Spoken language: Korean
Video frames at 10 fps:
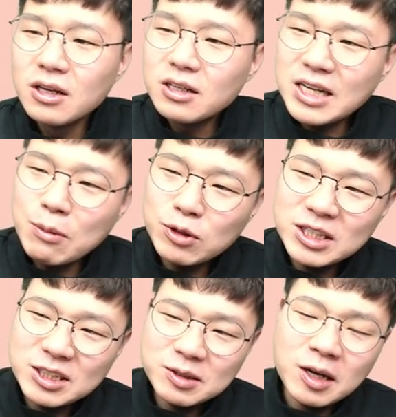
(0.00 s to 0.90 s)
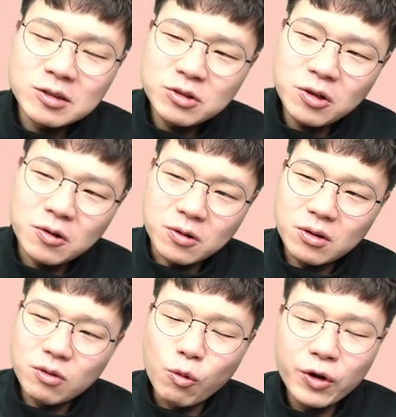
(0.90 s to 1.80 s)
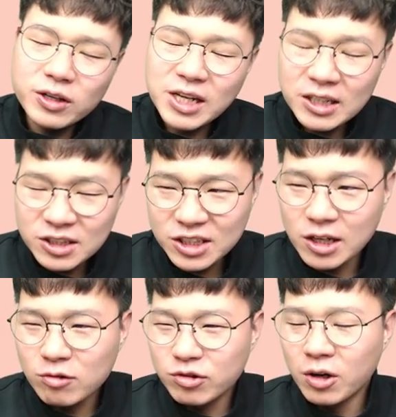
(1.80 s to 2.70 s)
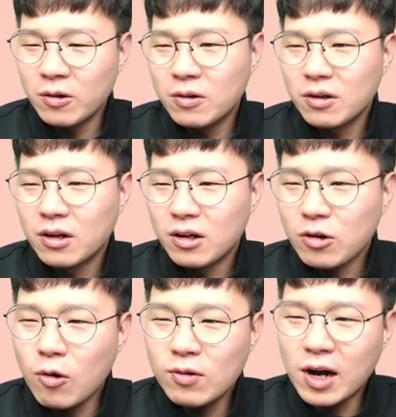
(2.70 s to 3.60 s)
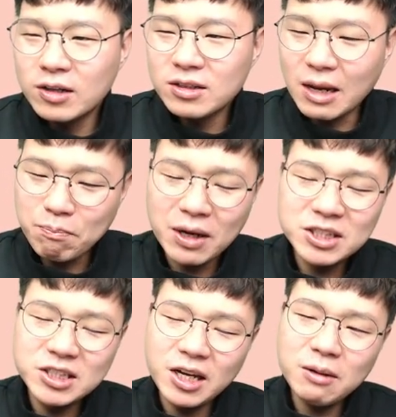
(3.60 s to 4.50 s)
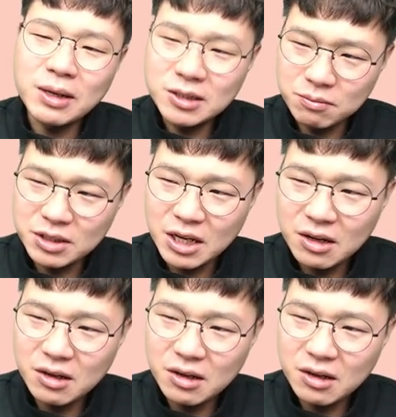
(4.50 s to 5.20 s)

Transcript: 잘못된 식습관은요, 오히려 살을 찌게 하고요, 건강을 나빠지게 만듭니다.